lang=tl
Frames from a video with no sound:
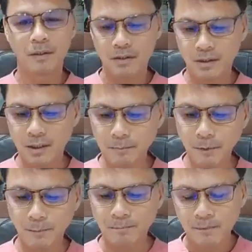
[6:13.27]
So, yun
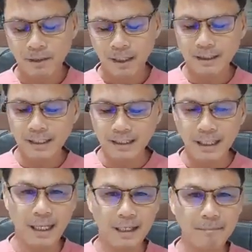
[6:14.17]
po. And then,
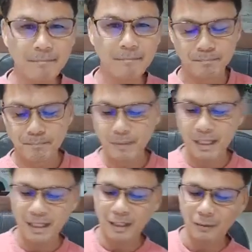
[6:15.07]
um,
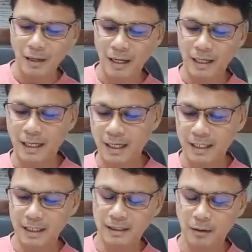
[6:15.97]
pangalawa
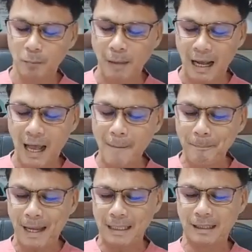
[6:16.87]
ay, o
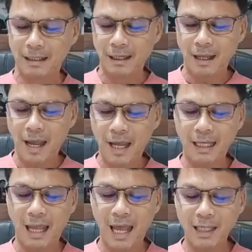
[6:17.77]
pang-apat, ay
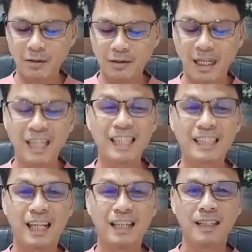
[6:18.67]
ayon kay
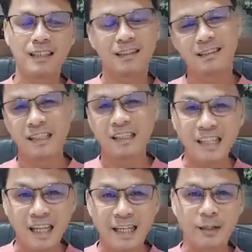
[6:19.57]
Nathan,
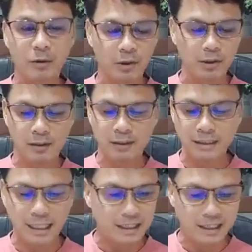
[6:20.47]
Natanael or
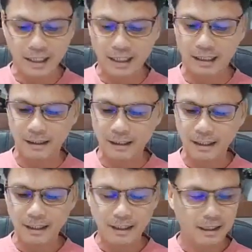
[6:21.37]
Nathaniel.
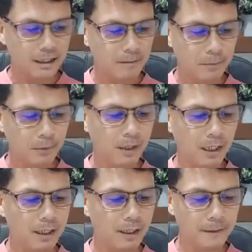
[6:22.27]
Yan po.
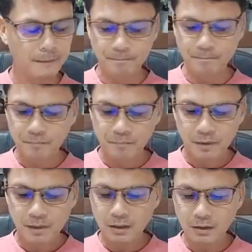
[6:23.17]
Um,
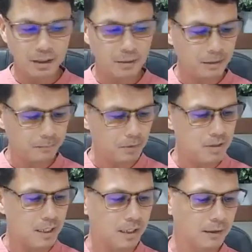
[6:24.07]
dito naman po
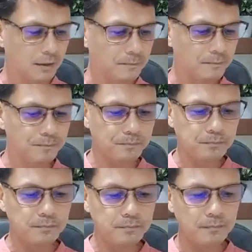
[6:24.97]
sa ano,
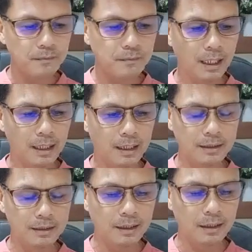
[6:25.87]
uh,
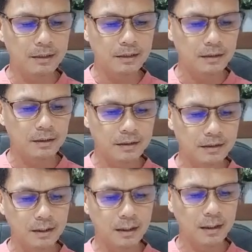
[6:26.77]
sa
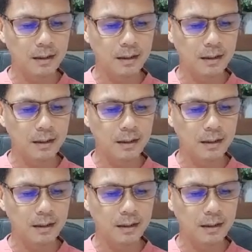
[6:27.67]
sa